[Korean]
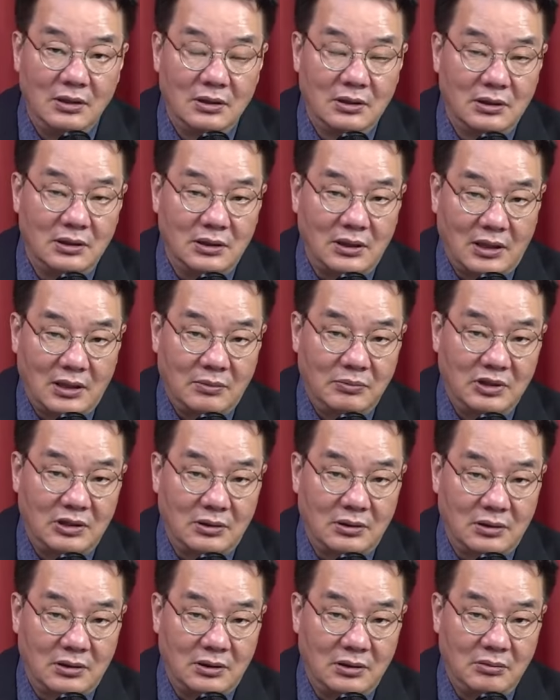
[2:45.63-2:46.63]
이
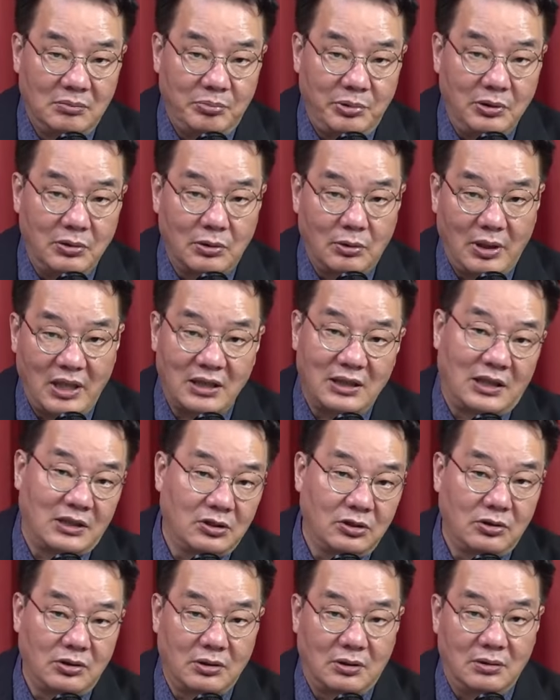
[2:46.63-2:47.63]
사람들은 비율을 확
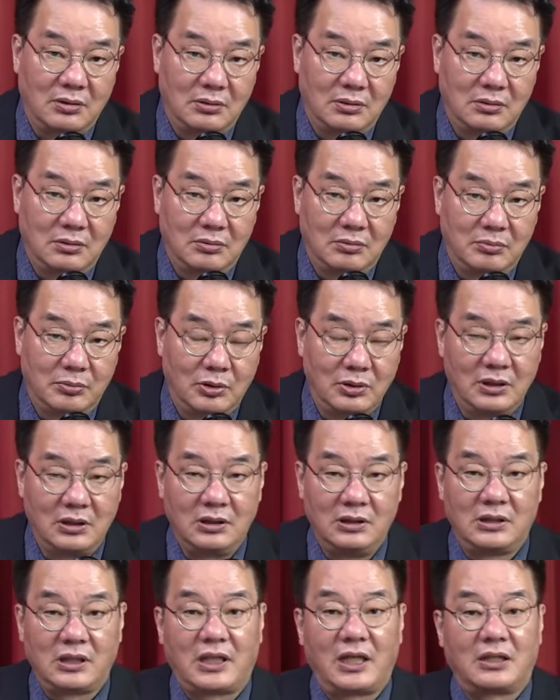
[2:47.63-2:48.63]
낮췄죠.
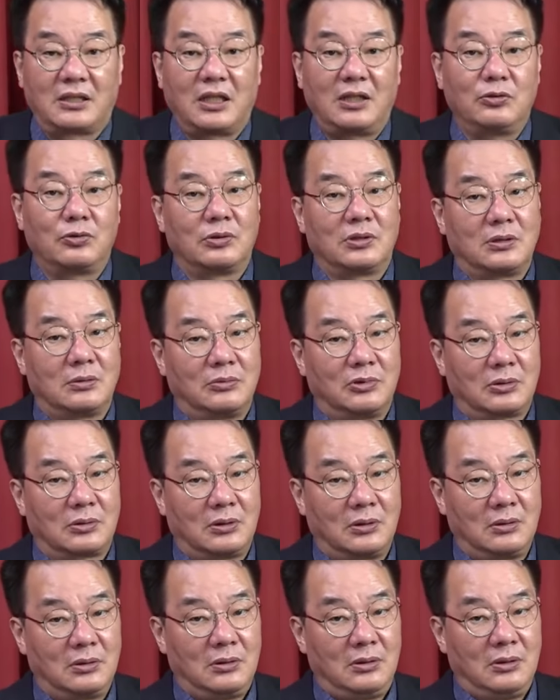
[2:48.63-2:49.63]
본인은 이제 개딸
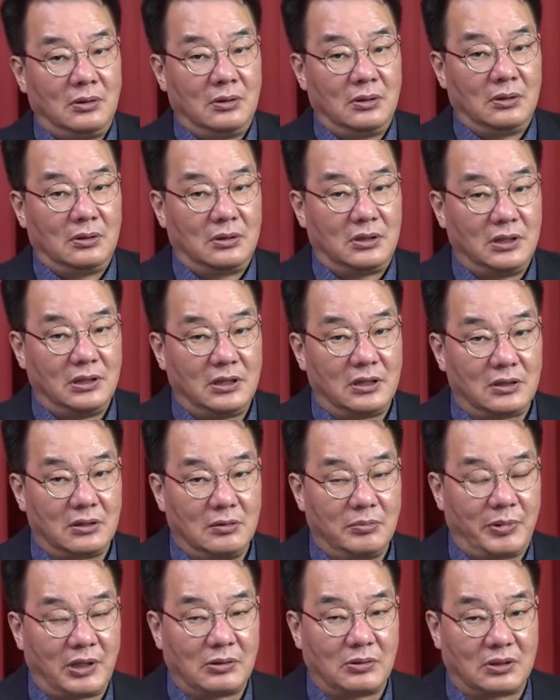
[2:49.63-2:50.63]
중심으로
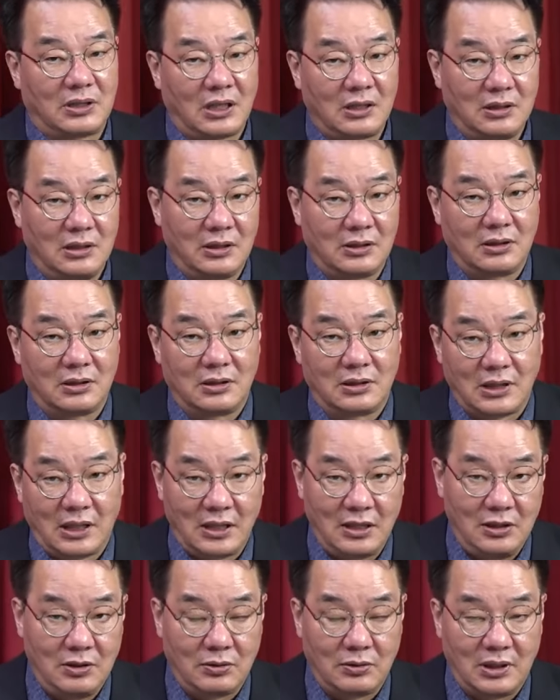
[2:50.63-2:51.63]
지지를 받고 당을 이끌어
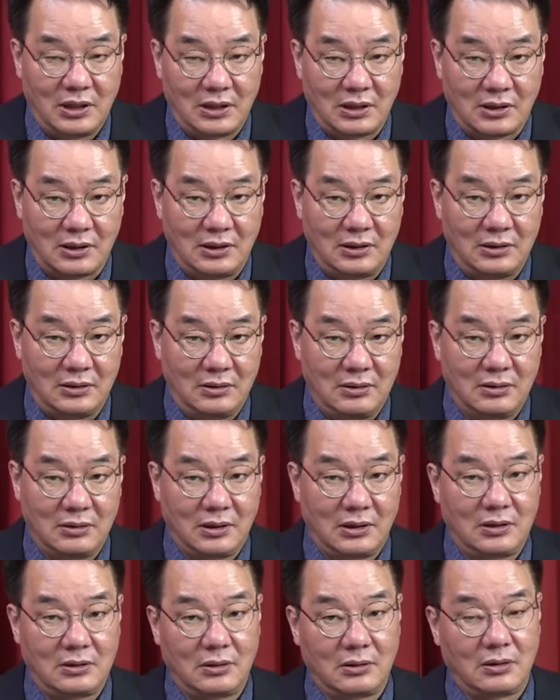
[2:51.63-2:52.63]
가려고 하니까.
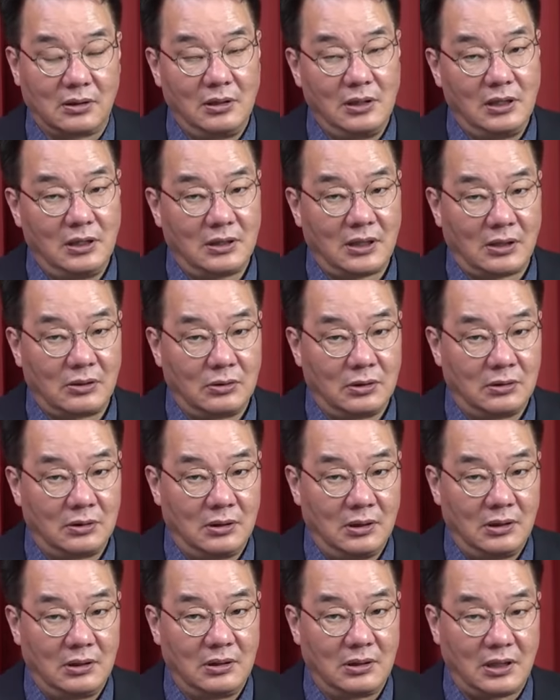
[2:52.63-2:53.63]
그래서 권리당원
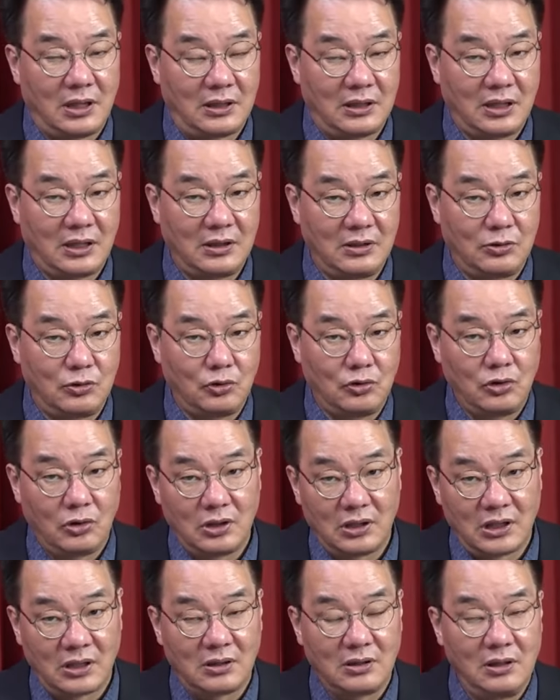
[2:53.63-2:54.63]
개딸이 주축이
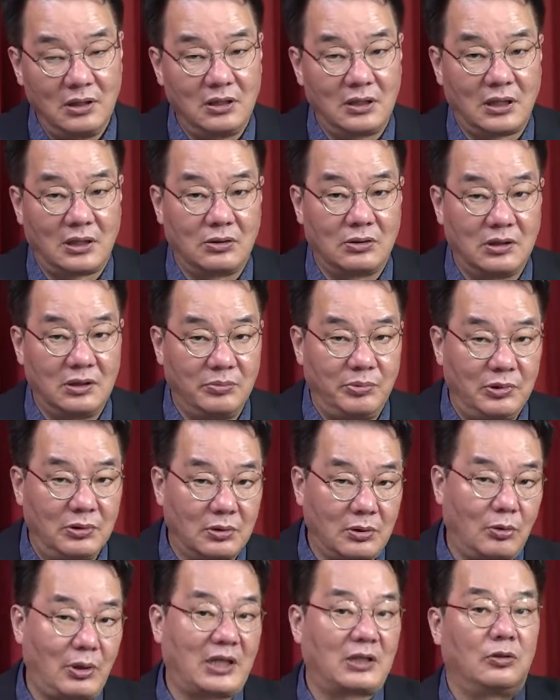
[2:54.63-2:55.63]
된 권리당원의
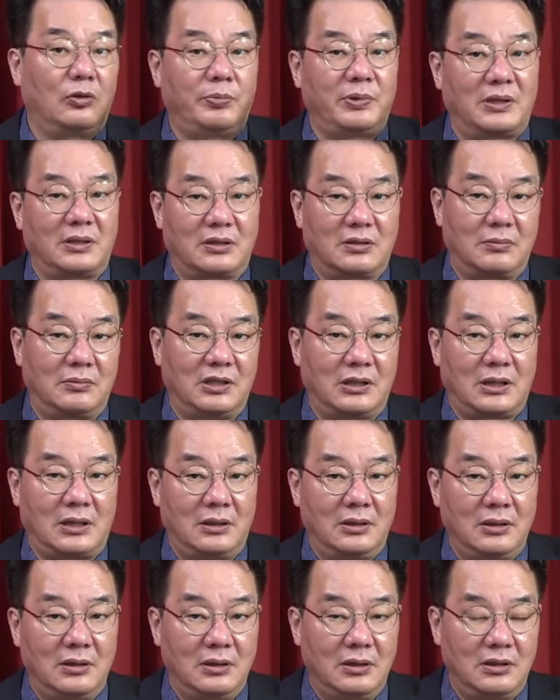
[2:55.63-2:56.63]
비율을 확 높여놨습니다.
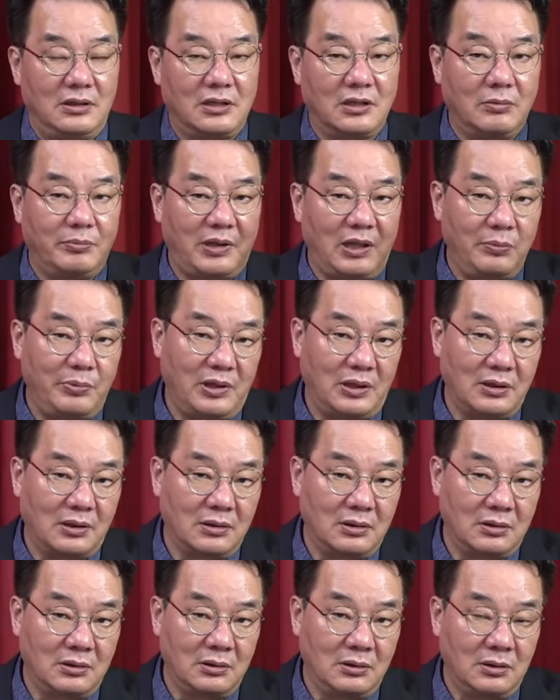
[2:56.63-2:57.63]
지금 발표하는
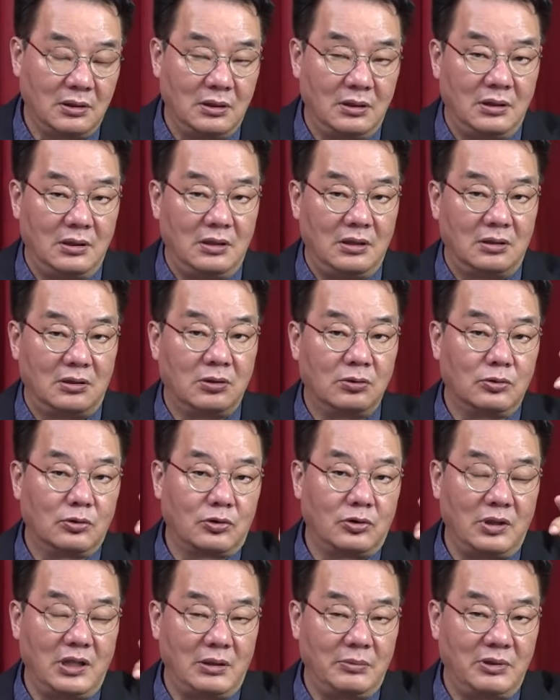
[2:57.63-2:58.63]
거는 전국
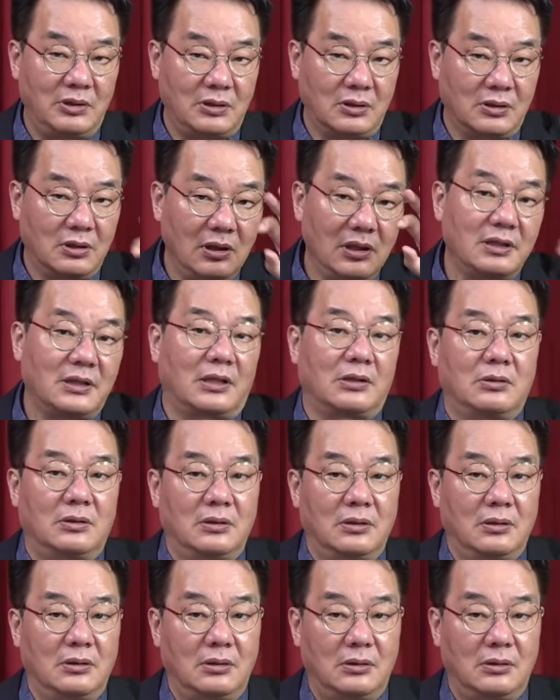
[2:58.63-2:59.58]
순회하면서 권리당원